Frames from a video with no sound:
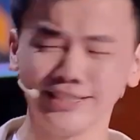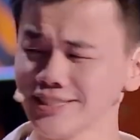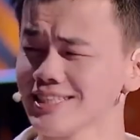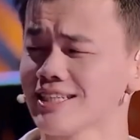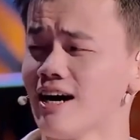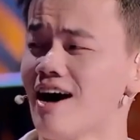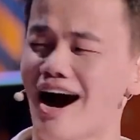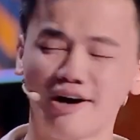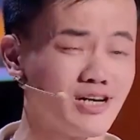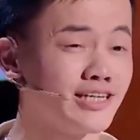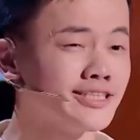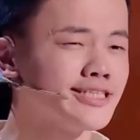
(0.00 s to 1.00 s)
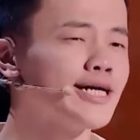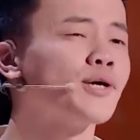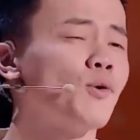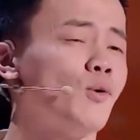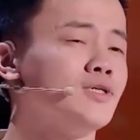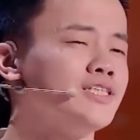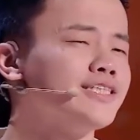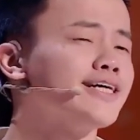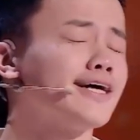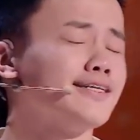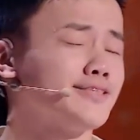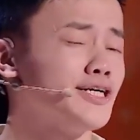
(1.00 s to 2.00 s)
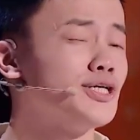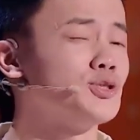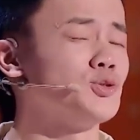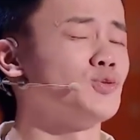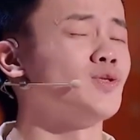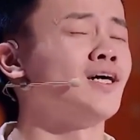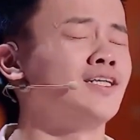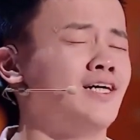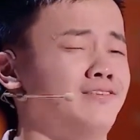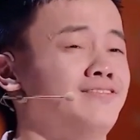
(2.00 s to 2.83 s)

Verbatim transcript: 四个好像建国是那个特殊的人。